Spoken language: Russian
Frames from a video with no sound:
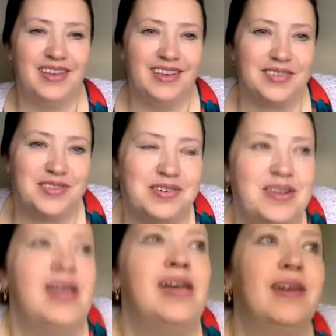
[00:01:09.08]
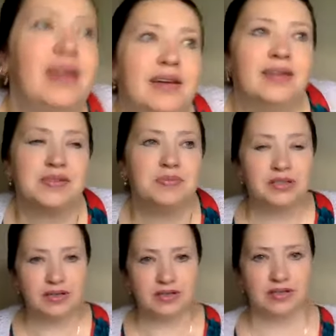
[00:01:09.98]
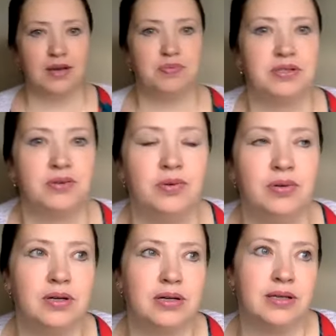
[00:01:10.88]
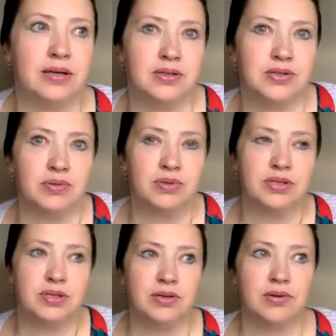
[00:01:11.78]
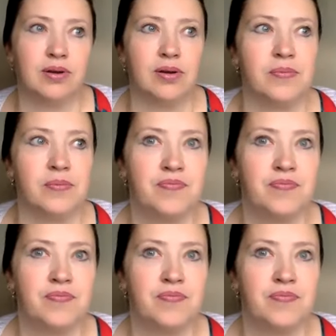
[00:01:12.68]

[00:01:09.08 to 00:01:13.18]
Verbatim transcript: нету. Э, смотрите, я психолог, я консультирую.